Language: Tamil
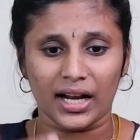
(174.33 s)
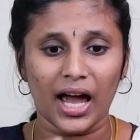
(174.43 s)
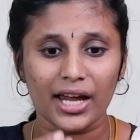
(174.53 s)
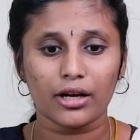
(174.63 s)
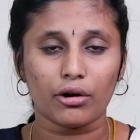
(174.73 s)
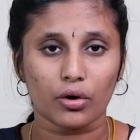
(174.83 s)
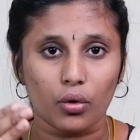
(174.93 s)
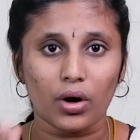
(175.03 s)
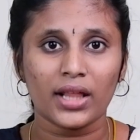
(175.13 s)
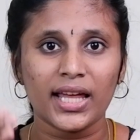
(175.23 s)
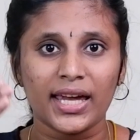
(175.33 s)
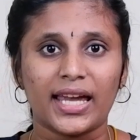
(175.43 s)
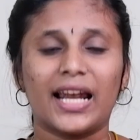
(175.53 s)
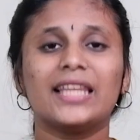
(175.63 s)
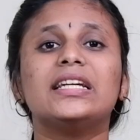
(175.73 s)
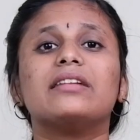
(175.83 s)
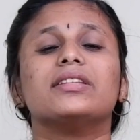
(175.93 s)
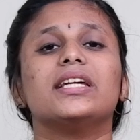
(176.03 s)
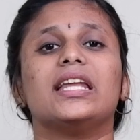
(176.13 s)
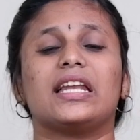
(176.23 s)
நான் என்னோட குழந்தைய இழந்துட்டு
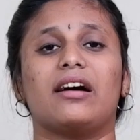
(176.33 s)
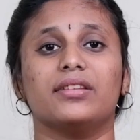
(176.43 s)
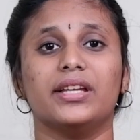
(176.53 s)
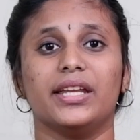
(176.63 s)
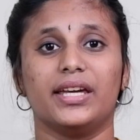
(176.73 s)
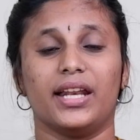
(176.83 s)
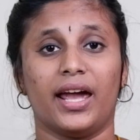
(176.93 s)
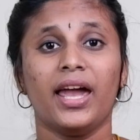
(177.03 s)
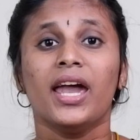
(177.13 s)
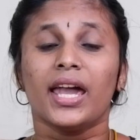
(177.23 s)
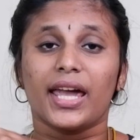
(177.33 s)
வந்து இன்னைக்கு நான் வந்து நிக்கிறேன்